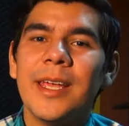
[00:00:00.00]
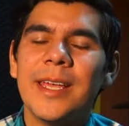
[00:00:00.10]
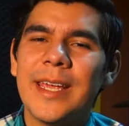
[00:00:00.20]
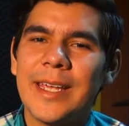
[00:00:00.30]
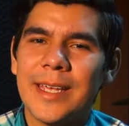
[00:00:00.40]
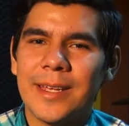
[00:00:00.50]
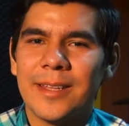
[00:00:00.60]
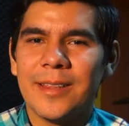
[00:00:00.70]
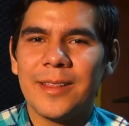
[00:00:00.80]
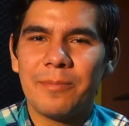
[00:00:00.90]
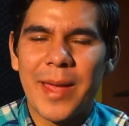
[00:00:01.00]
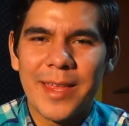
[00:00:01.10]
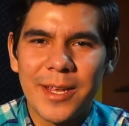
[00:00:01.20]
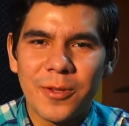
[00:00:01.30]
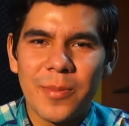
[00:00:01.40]
y
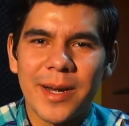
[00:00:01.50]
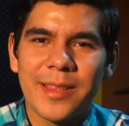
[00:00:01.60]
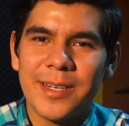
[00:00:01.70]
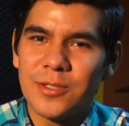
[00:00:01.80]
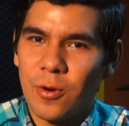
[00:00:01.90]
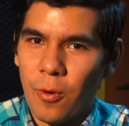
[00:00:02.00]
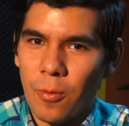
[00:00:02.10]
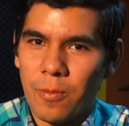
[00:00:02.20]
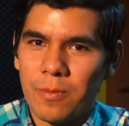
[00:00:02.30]
Pedrito Martínez Group.